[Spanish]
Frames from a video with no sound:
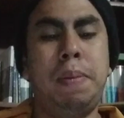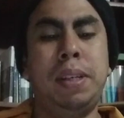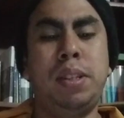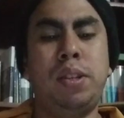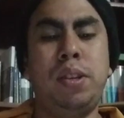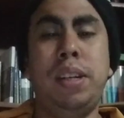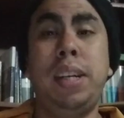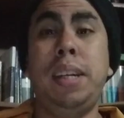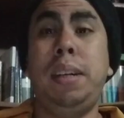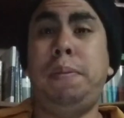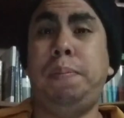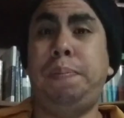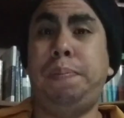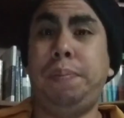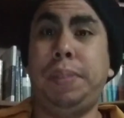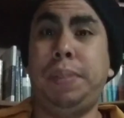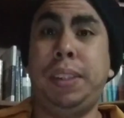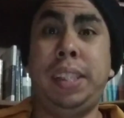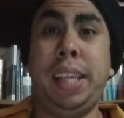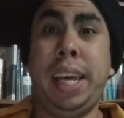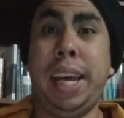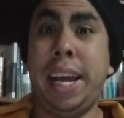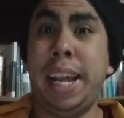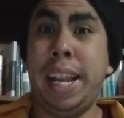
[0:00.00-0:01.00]
persona,
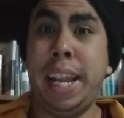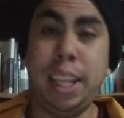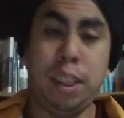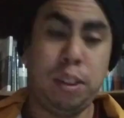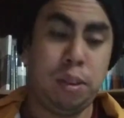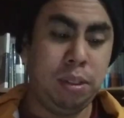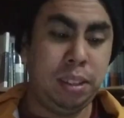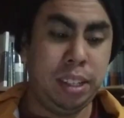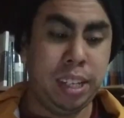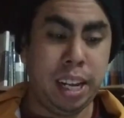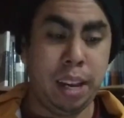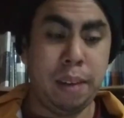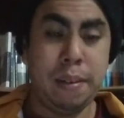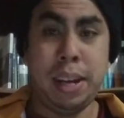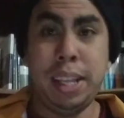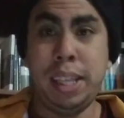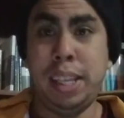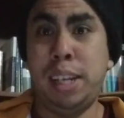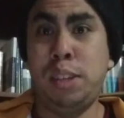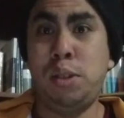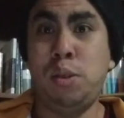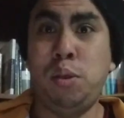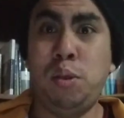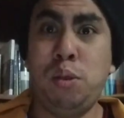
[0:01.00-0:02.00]
este esqueleto, se
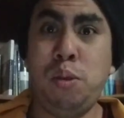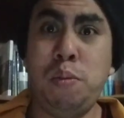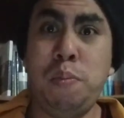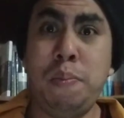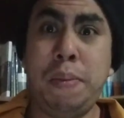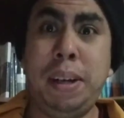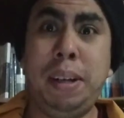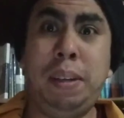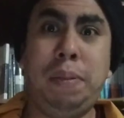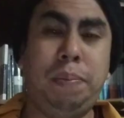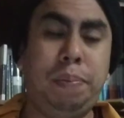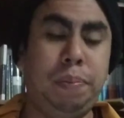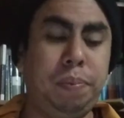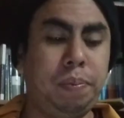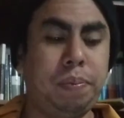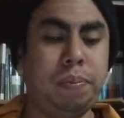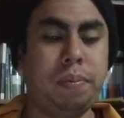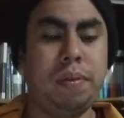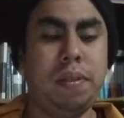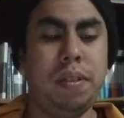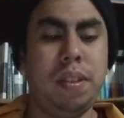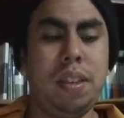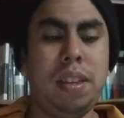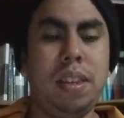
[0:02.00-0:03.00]
levanta de su tumba,
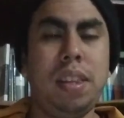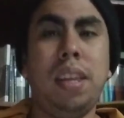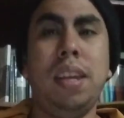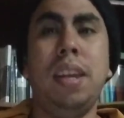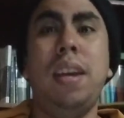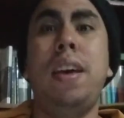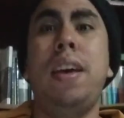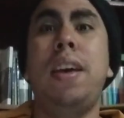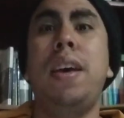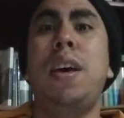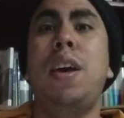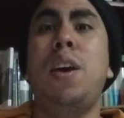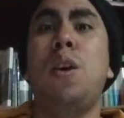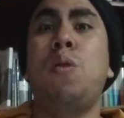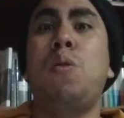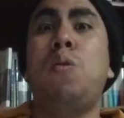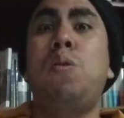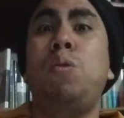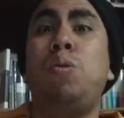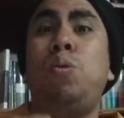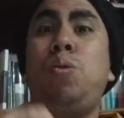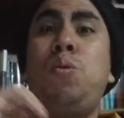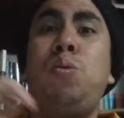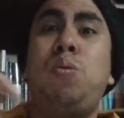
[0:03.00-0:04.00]

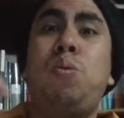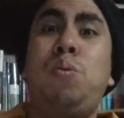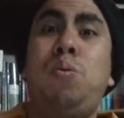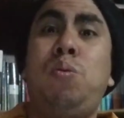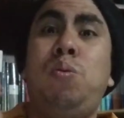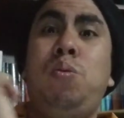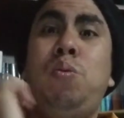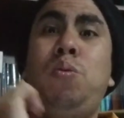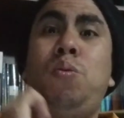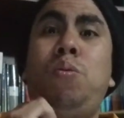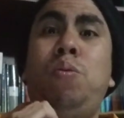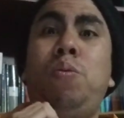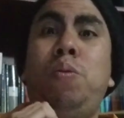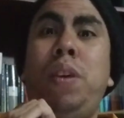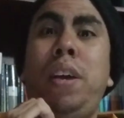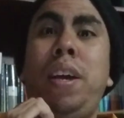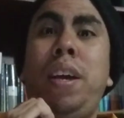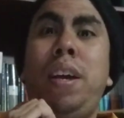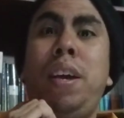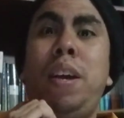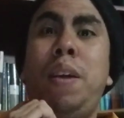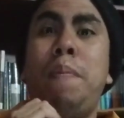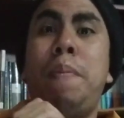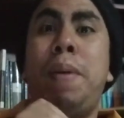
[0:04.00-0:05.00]
con su
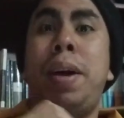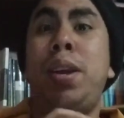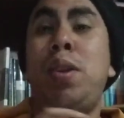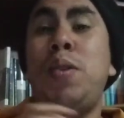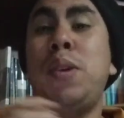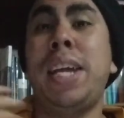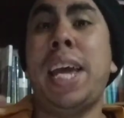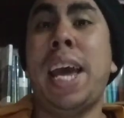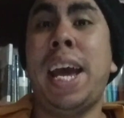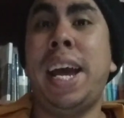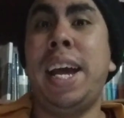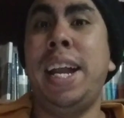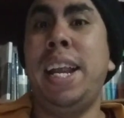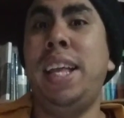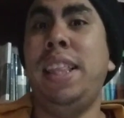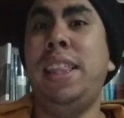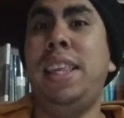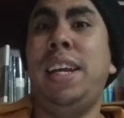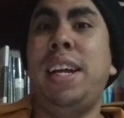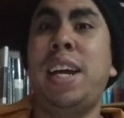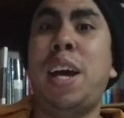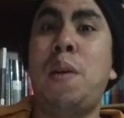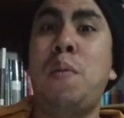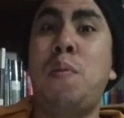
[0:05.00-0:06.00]
eh, mano ya
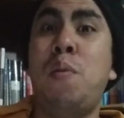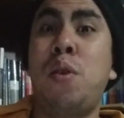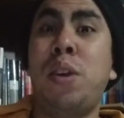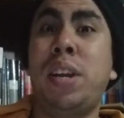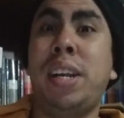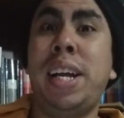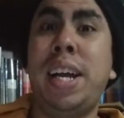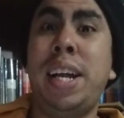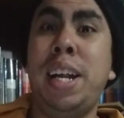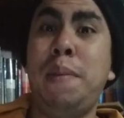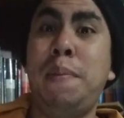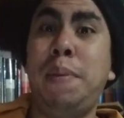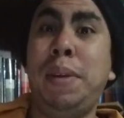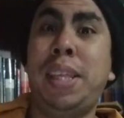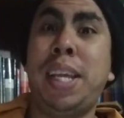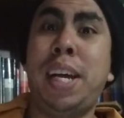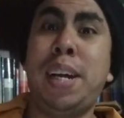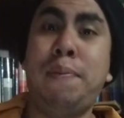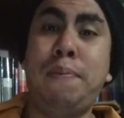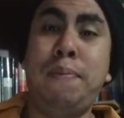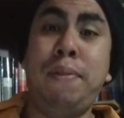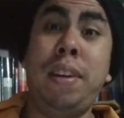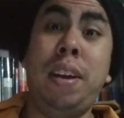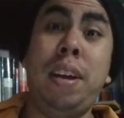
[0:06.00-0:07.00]
esquelética borra el
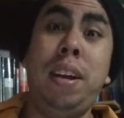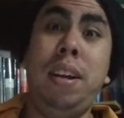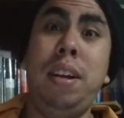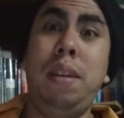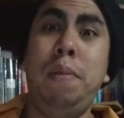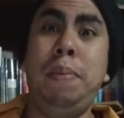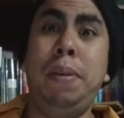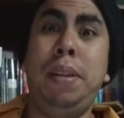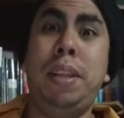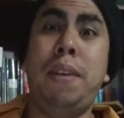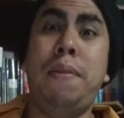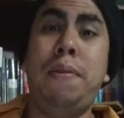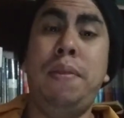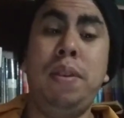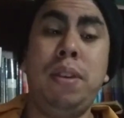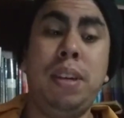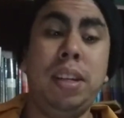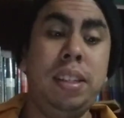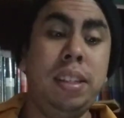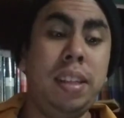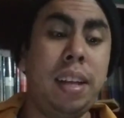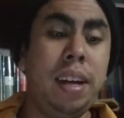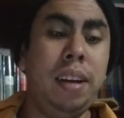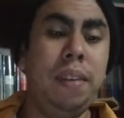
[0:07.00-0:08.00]
epitafio, el epitafio
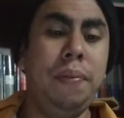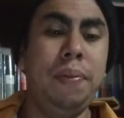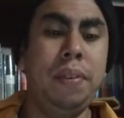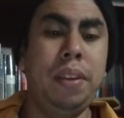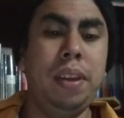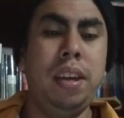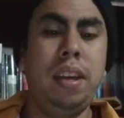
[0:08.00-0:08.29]
que está,